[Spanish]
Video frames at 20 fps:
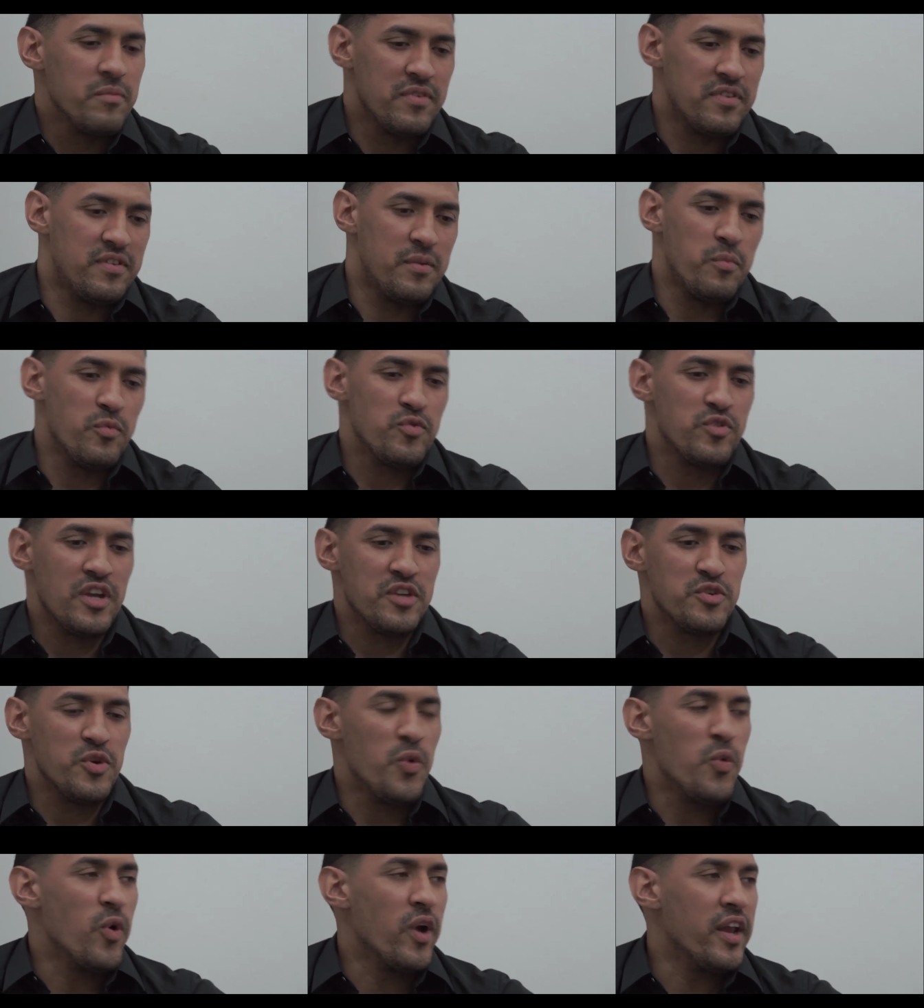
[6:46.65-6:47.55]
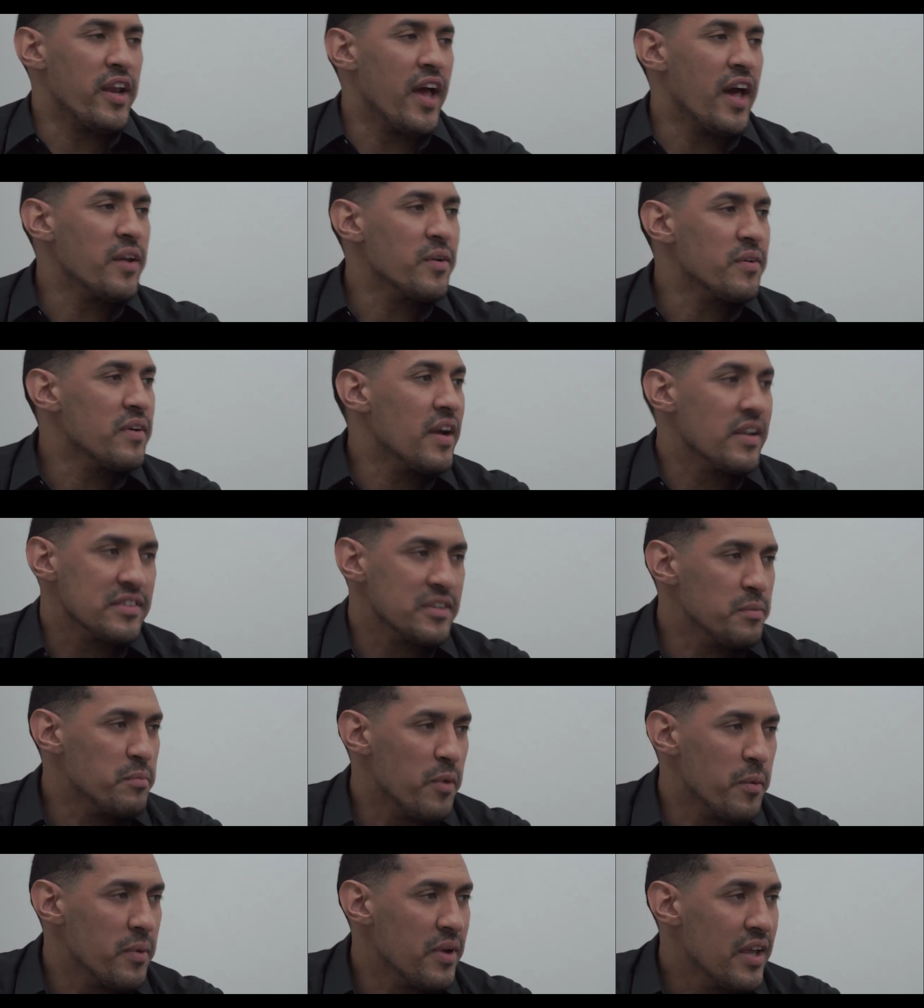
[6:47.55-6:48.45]
Este muchacho es un enano,
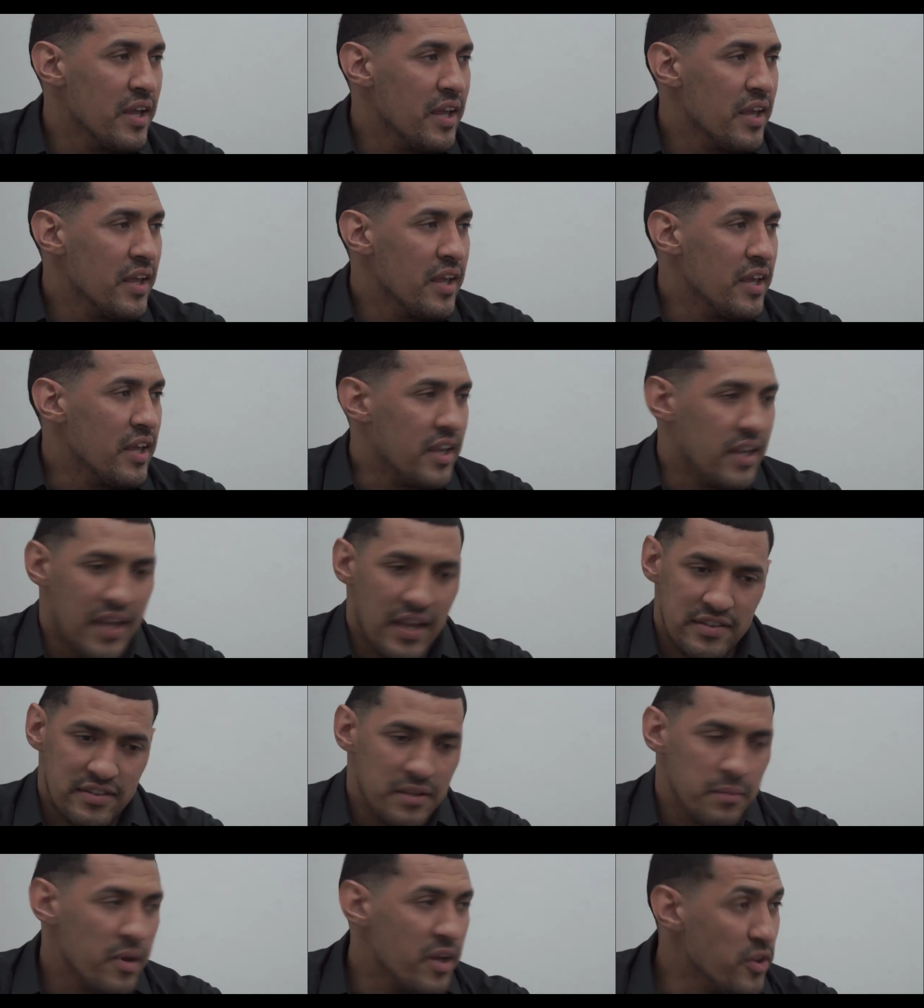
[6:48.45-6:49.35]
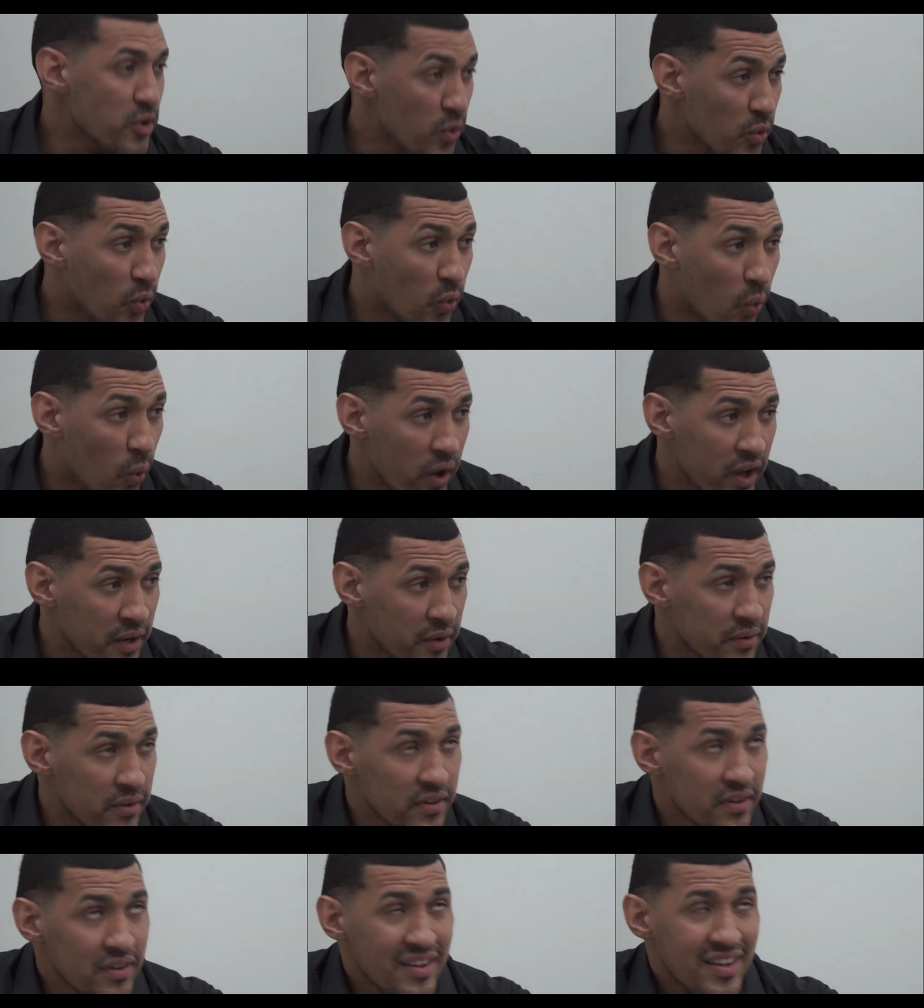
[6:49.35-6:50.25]
así Y así me dio un
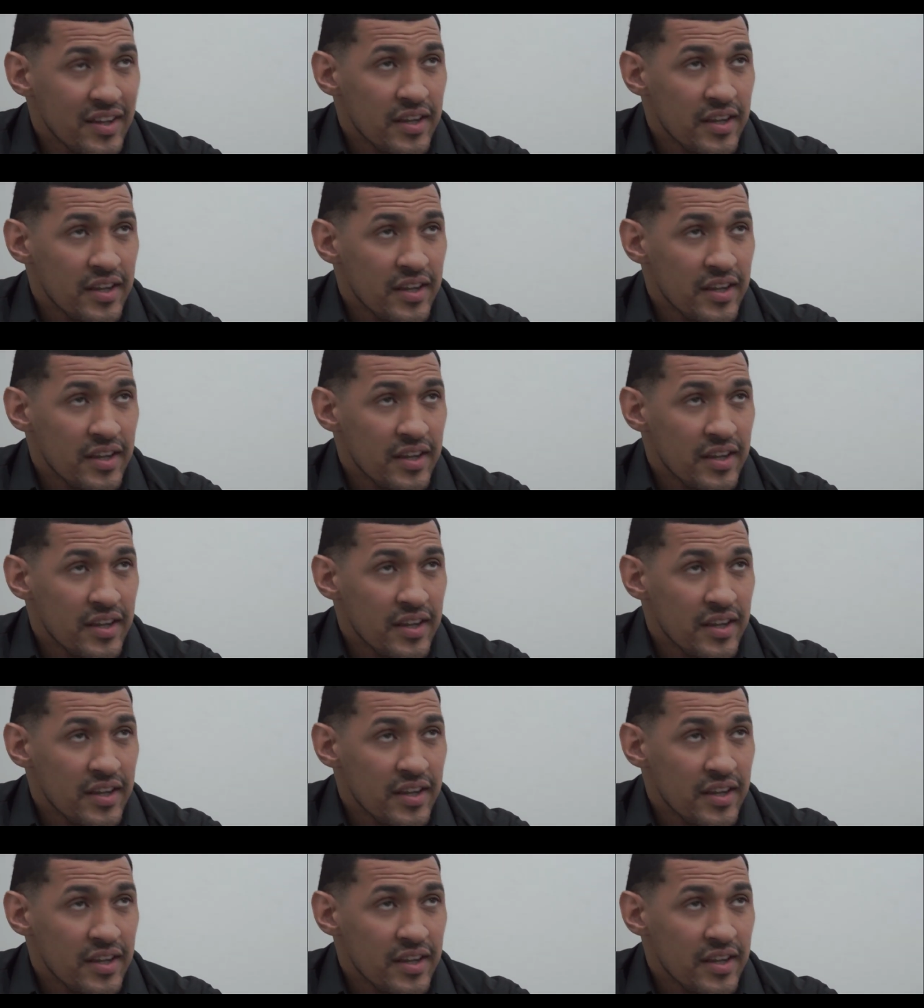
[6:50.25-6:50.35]
cuero